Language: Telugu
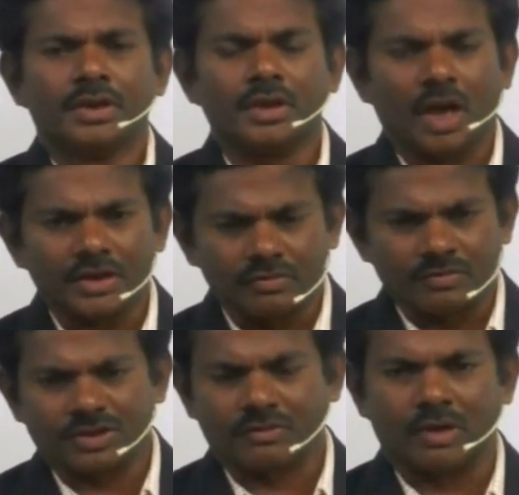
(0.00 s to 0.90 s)
ఈ
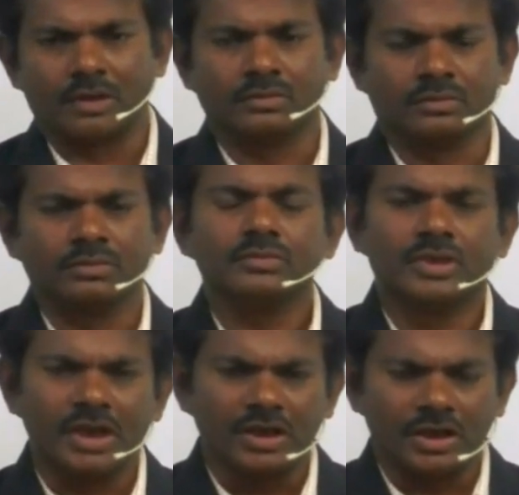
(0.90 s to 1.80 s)
రాజవంశం వాళ్ళు
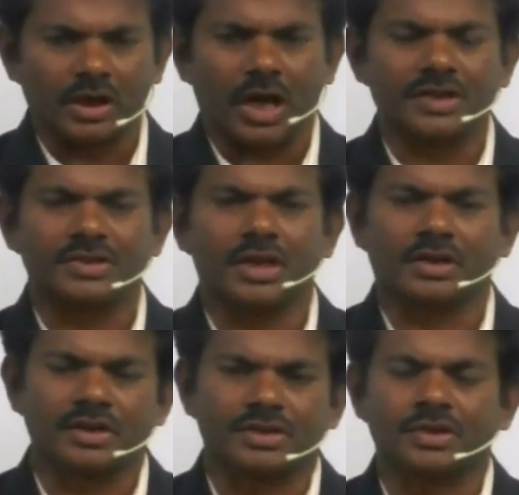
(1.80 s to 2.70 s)
దేనిని రాజధానిగా